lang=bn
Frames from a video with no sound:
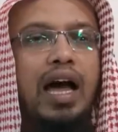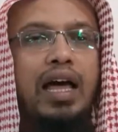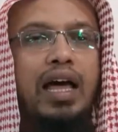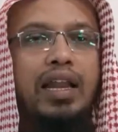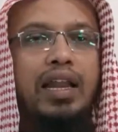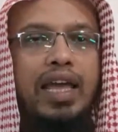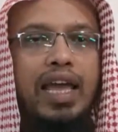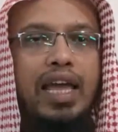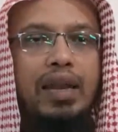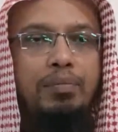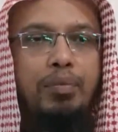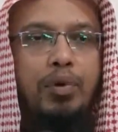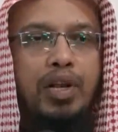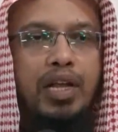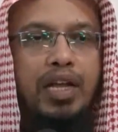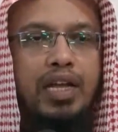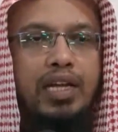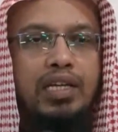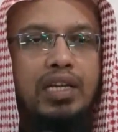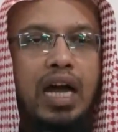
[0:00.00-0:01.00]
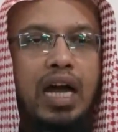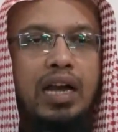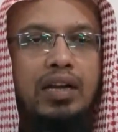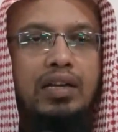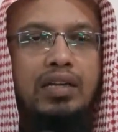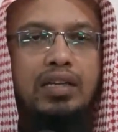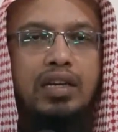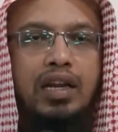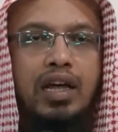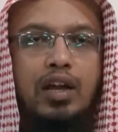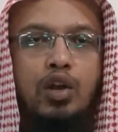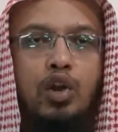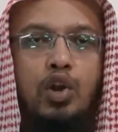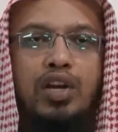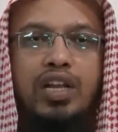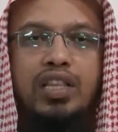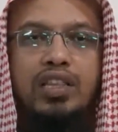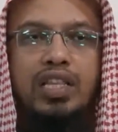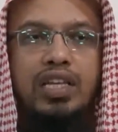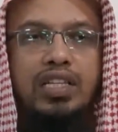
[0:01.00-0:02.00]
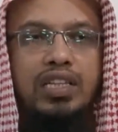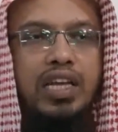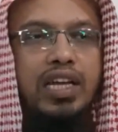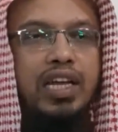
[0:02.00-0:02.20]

আর এরপরে আটটা নয়টার দিক